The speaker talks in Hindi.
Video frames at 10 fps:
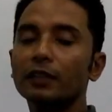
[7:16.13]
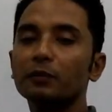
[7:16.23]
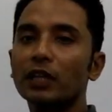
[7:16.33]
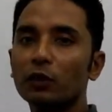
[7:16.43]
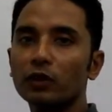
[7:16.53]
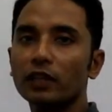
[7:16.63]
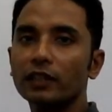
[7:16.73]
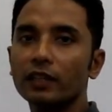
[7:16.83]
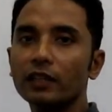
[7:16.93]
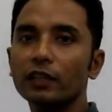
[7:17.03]
आज हम चालू
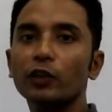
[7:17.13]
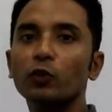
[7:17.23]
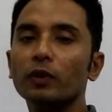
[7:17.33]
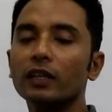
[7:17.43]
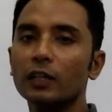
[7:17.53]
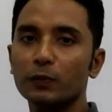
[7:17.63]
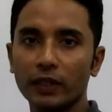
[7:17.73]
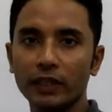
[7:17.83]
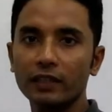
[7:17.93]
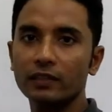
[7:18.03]
करते हैं ह्यूमन
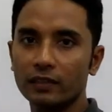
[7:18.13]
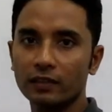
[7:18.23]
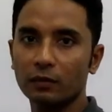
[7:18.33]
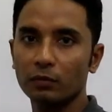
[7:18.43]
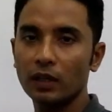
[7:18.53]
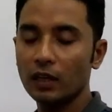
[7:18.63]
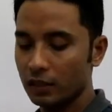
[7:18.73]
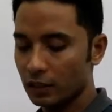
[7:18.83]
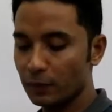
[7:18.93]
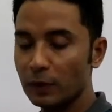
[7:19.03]
रेस्पिरेटरी सिस्टम
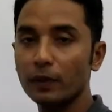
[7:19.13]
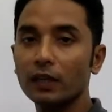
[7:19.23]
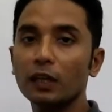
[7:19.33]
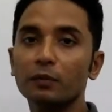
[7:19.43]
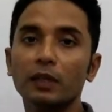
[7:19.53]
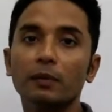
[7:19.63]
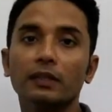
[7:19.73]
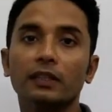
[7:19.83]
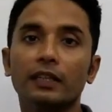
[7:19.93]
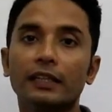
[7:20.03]
सबसे पहले हम ये
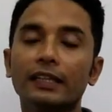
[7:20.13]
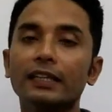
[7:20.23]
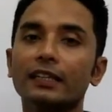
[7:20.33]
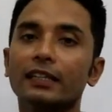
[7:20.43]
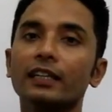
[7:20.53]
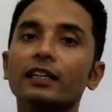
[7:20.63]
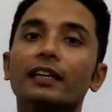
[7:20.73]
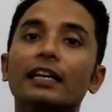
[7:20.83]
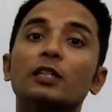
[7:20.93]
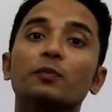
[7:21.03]
बात करेंगे कि
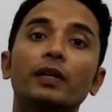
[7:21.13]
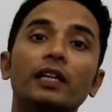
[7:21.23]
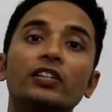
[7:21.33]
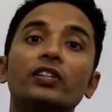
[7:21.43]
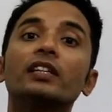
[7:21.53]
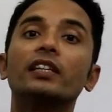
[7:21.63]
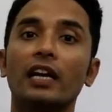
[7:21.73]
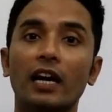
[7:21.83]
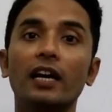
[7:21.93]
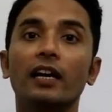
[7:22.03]
रेस्पिरेशन
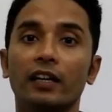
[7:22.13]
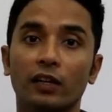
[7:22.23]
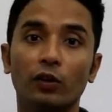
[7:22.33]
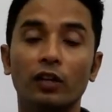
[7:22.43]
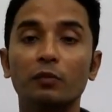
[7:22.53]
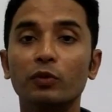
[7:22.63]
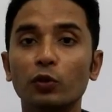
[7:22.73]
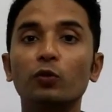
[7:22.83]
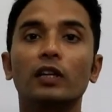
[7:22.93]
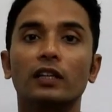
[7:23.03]
क्या है और हम
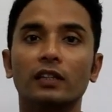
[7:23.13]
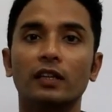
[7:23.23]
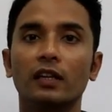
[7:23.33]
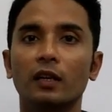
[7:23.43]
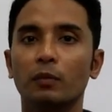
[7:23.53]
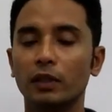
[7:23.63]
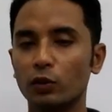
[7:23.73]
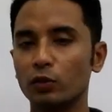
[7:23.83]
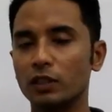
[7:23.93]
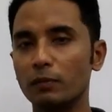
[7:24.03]
क्यों करते हैं भाई
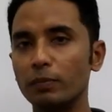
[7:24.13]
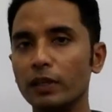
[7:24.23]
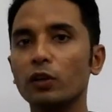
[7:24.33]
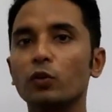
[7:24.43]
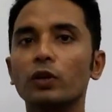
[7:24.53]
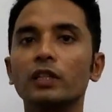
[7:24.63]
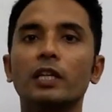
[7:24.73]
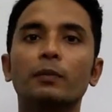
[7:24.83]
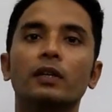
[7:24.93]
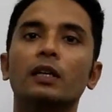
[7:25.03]
देखो जब भी कोई
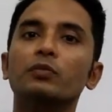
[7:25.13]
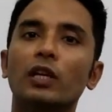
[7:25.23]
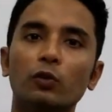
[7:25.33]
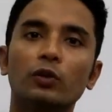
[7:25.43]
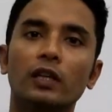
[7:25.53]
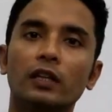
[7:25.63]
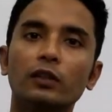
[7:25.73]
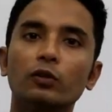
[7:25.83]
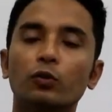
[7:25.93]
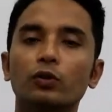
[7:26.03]
चैप्टर हम चालू
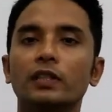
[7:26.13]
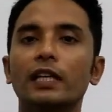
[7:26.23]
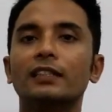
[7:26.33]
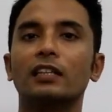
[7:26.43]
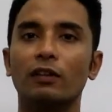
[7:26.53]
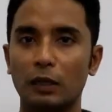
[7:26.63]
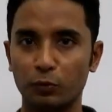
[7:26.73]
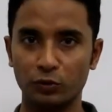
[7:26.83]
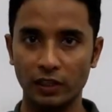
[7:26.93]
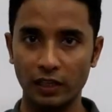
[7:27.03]
करेंगे तो खुद से एक सवाल
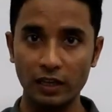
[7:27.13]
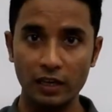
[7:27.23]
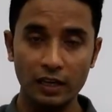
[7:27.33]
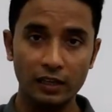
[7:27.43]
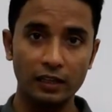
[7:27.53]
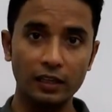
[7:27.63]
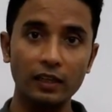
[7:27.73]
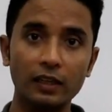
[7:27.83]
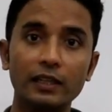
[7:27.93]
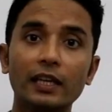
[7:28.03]
पूछना है कि
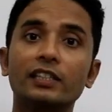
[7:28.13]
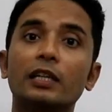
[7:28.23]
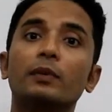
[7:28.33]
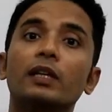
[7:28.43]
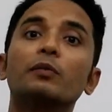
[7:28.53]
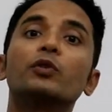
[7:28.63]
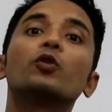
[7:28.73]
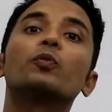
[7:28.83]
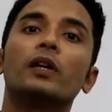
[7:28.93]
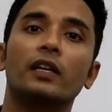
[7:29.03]
ये चैप्टर हम
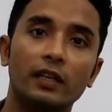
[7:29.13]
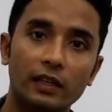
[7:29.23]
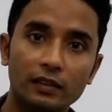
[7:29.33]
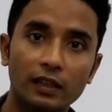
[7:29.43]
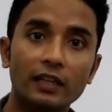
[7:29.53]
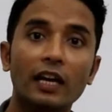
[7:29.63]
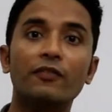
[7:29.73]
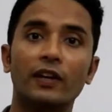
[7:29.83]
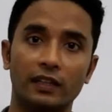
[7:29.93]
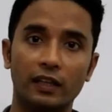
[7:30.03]
क्यों पढ़ रहे हैं इसका क्या
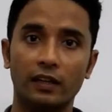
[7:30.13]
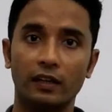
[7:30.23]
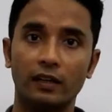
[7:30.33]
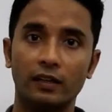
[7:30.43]
फ़ायदा है